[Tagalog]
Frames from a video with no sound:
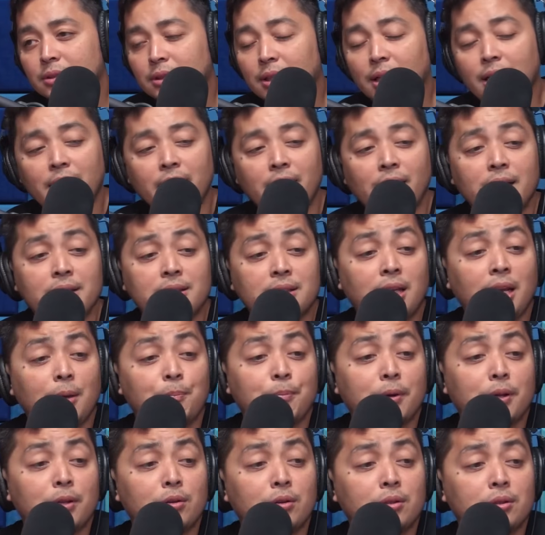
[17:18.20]
I, I
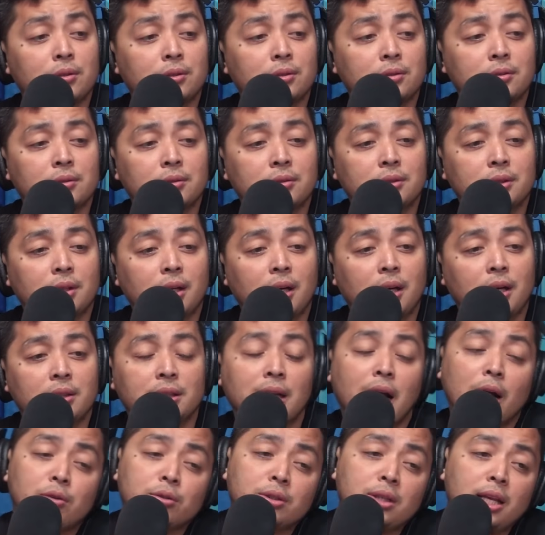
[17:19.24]
sleep ano, uh,
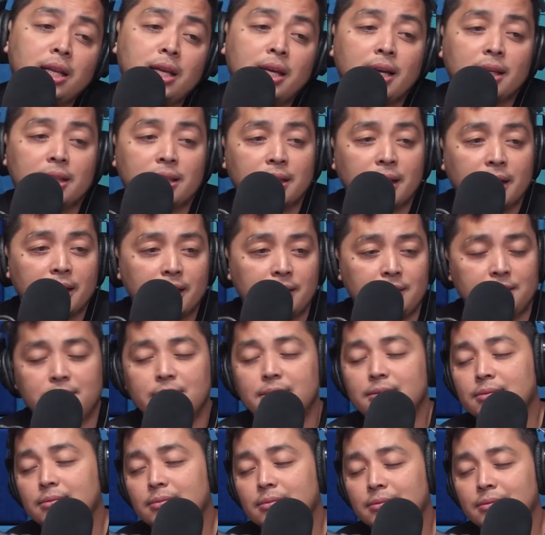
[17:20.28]
soundly at night
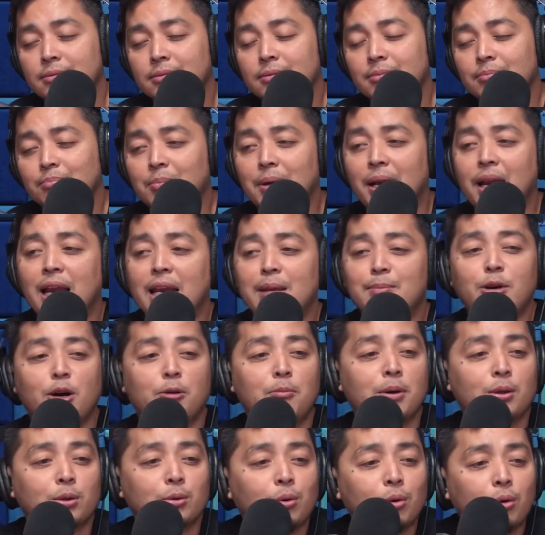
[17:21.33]
Malalim ako
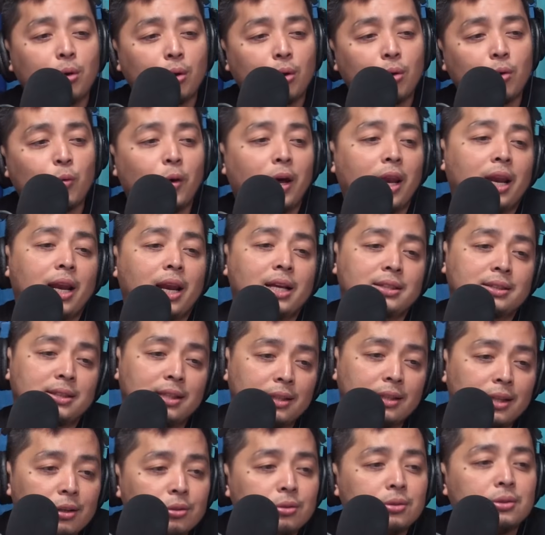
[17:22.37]
matulog, mm.
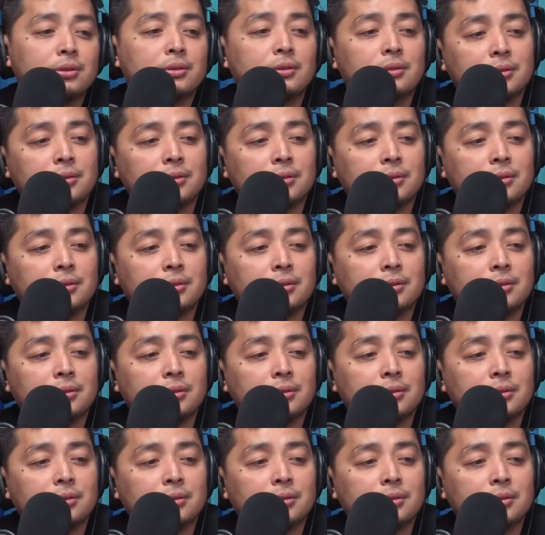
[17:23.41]
well-rested ako.